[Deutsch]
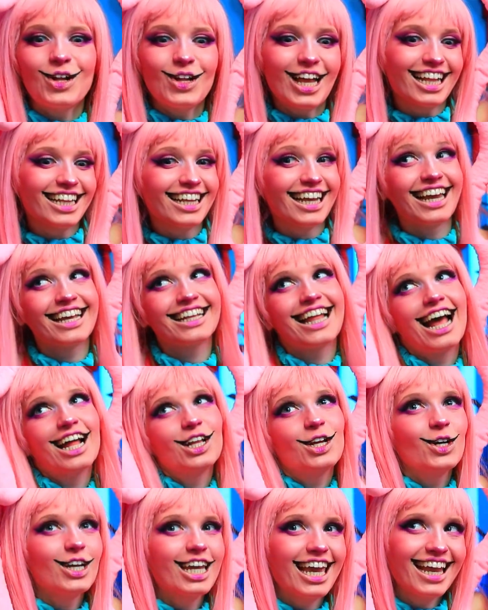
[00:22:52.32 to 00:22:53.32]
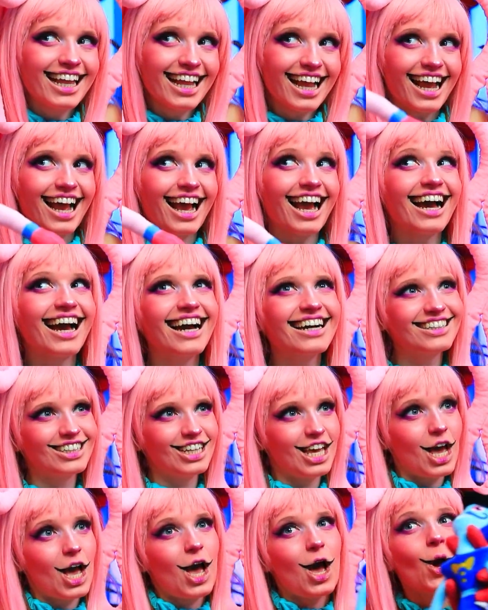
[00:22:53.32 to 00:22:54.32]
wie du deine neuen Eltern genauer studieren
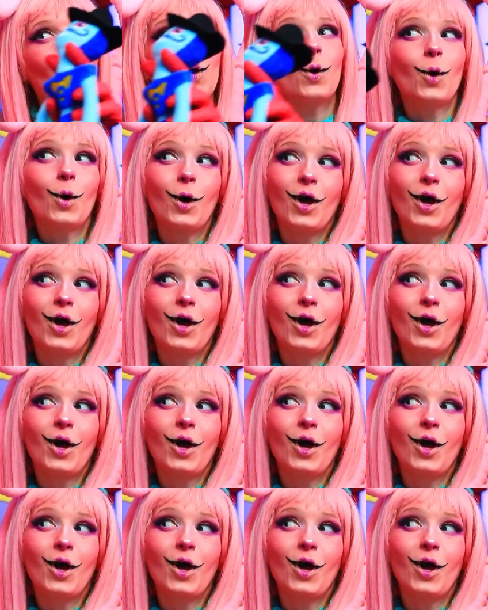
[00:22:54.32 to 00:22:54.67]
kannst.